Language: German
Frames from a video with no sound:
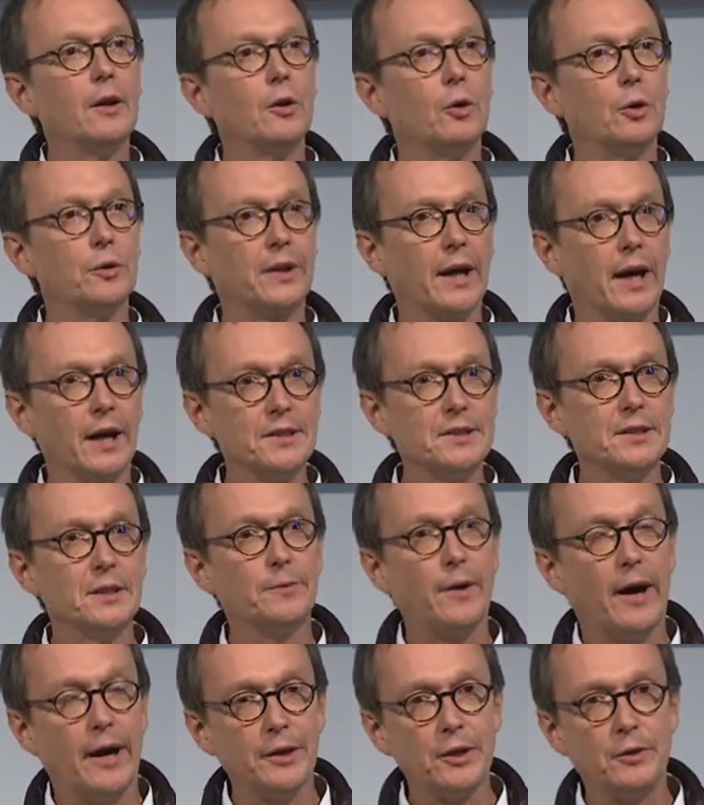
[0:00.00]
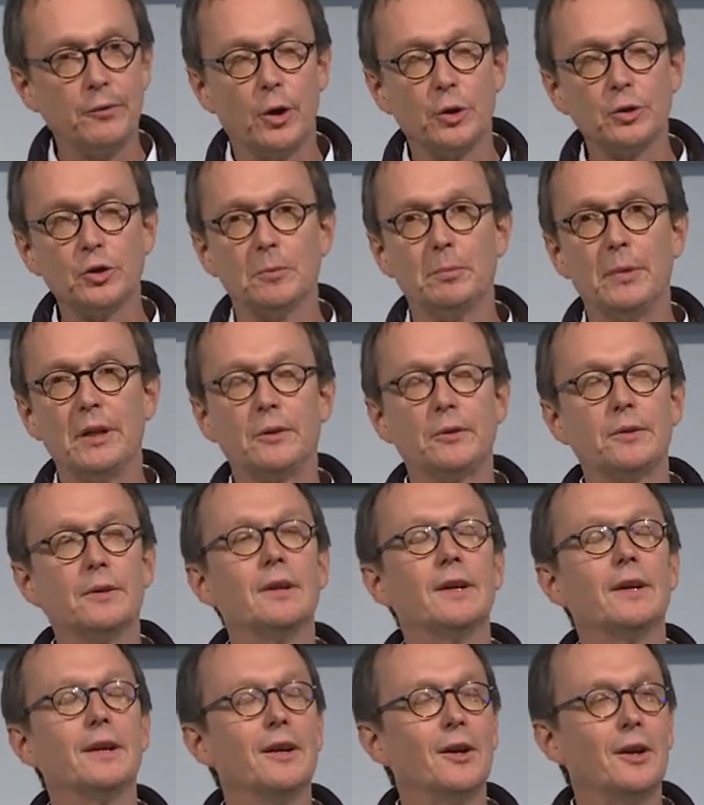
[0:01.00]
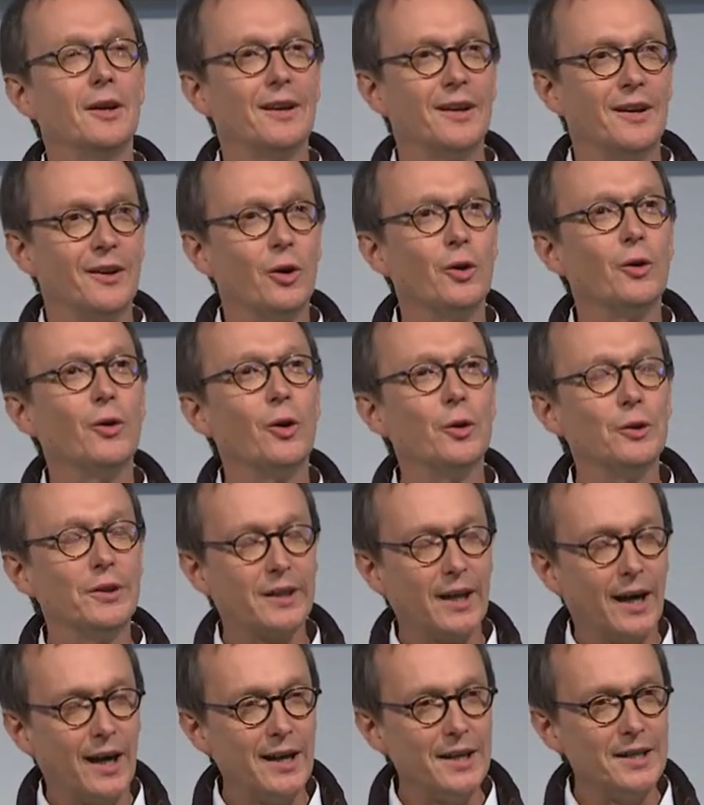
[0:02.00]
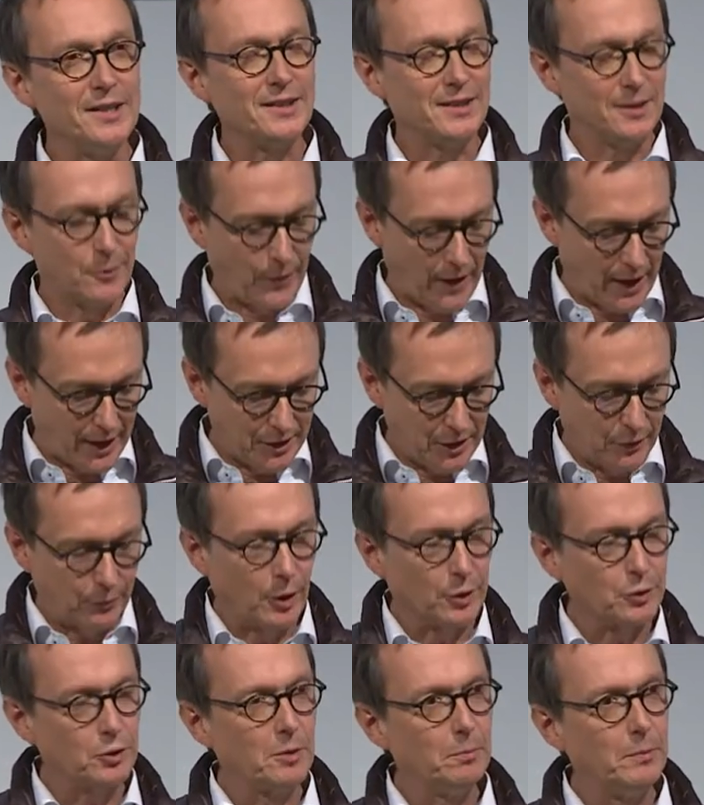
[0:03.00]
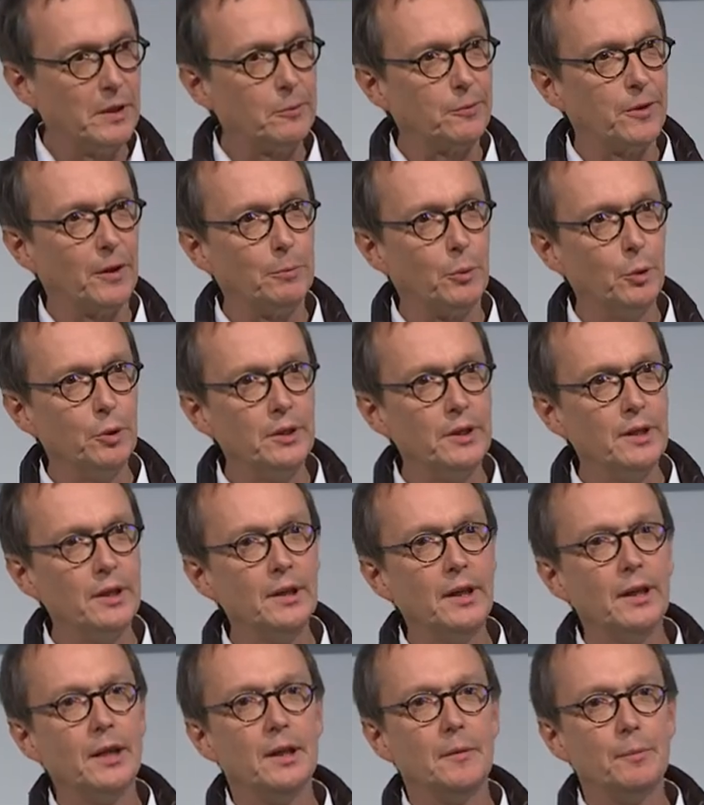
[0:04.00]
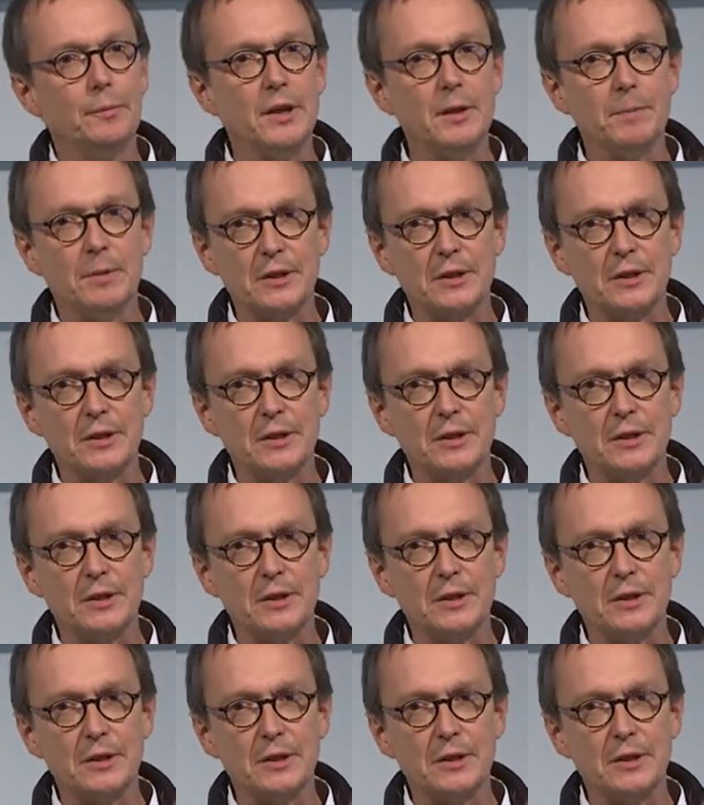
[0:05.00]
Und da ist eine Verantwortung mit, und da ist eine Verantwortung mit verbunden, die